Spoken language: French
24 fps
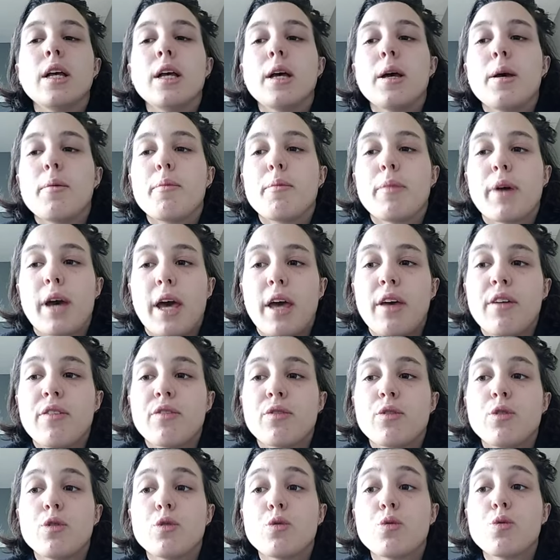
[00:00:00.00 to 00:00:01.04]
Bref,
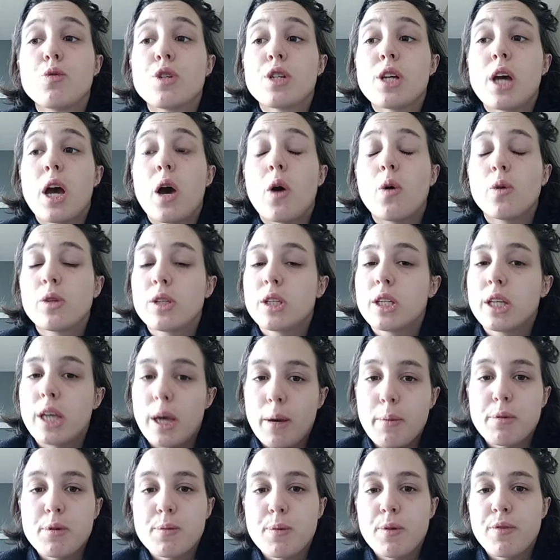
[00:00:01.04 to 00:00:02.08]
du coup j'ai un handicap,
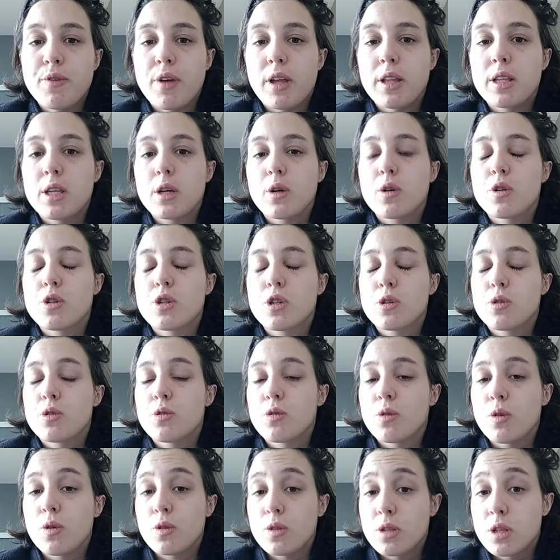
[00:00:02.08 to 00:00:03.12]
je préfère dire que je suis
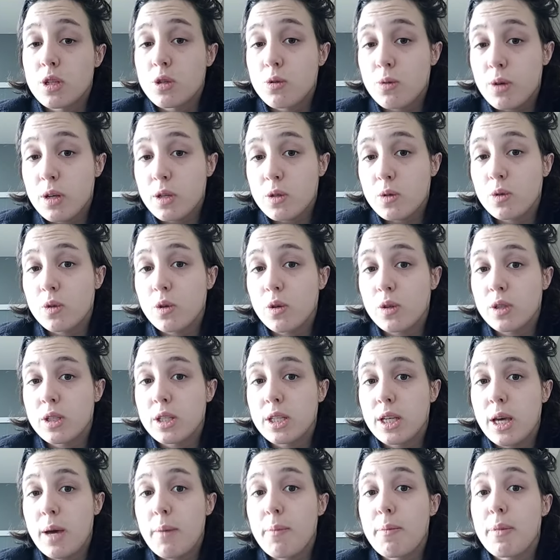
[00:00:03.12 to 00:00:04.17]
en situation de
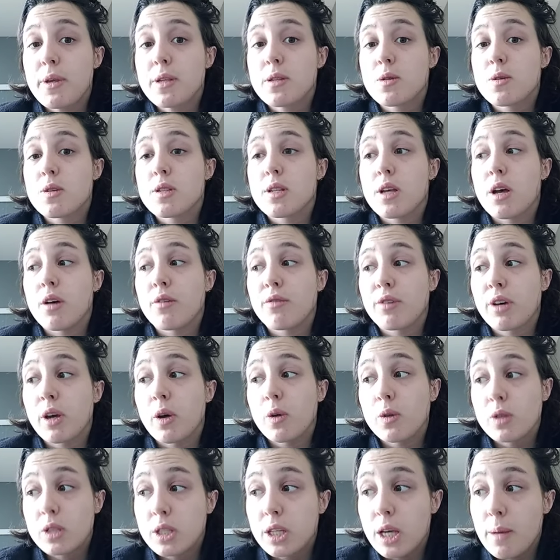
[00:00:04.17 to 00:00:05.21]
handicap, parce que c'est un vrai
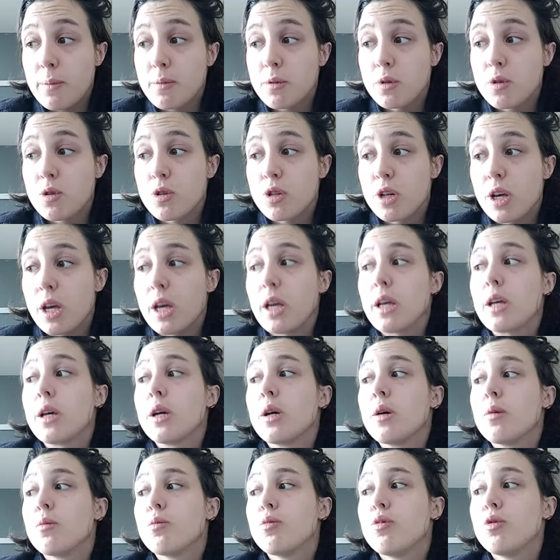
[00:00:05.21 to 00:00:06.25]
handicap ce que j'ai,
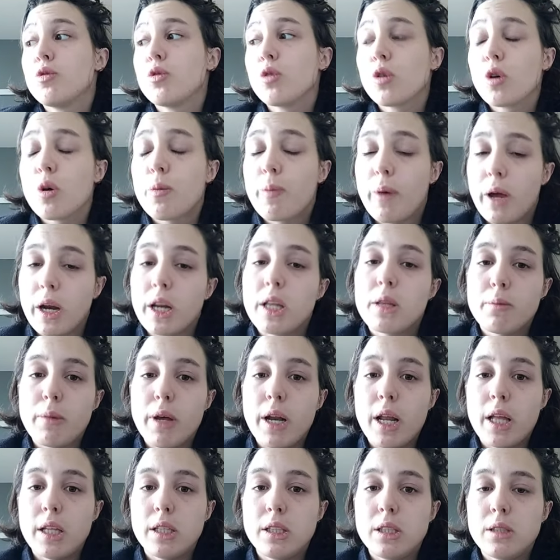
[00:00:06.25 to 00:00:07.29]
plutôt que parler de
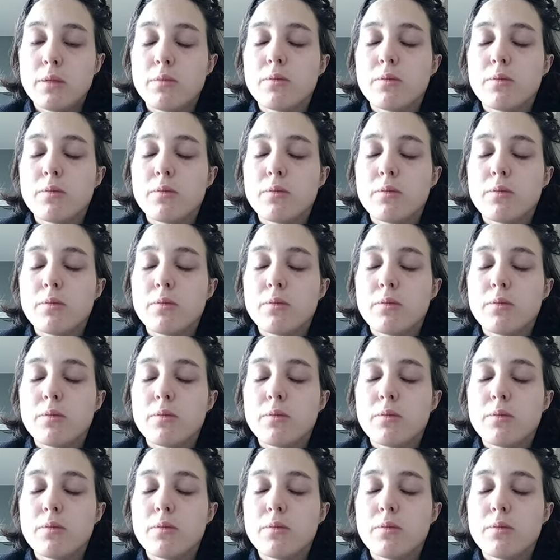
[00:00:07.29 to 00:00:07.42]
maladie.